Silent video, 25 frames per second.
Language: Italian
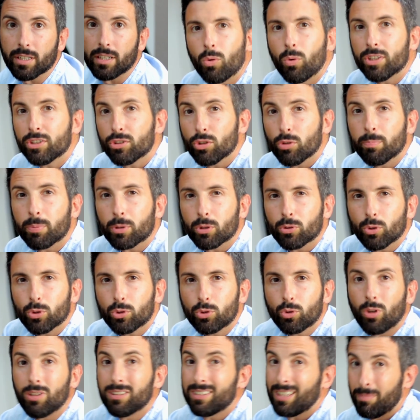questo è un
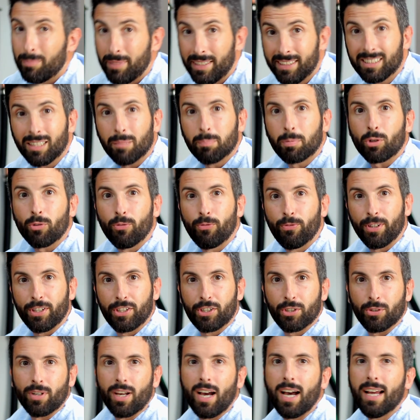prodotto altamente
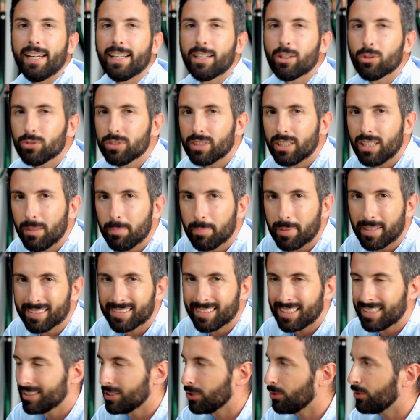professionale con delle
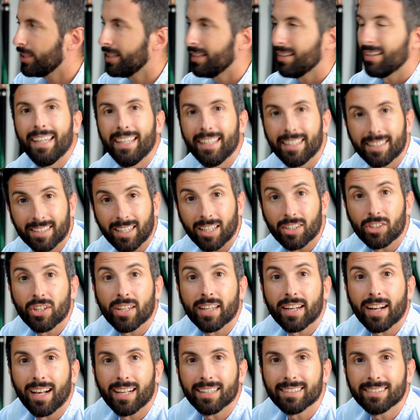prestazioni
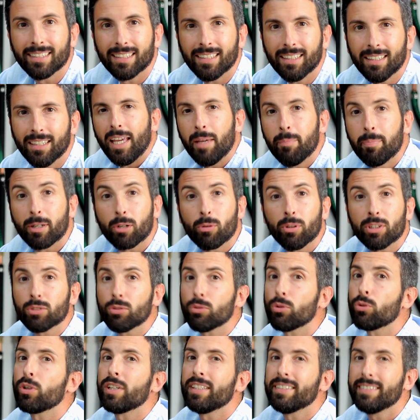esagerate e per questo
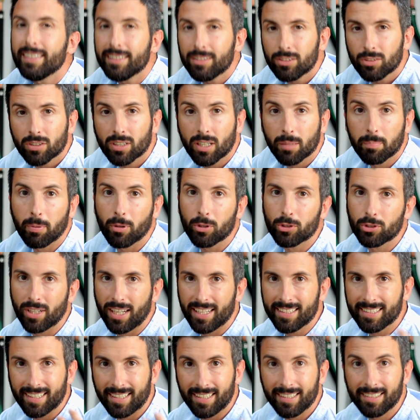non è detto che possa
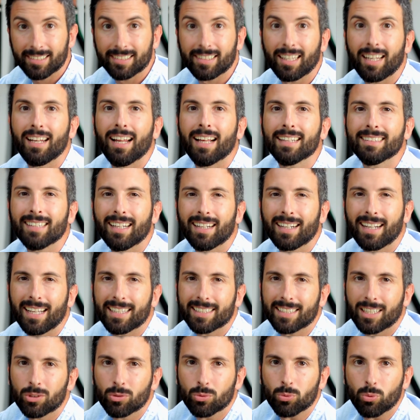essere installata a
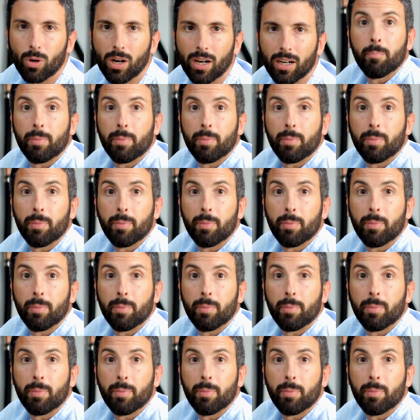casa tua,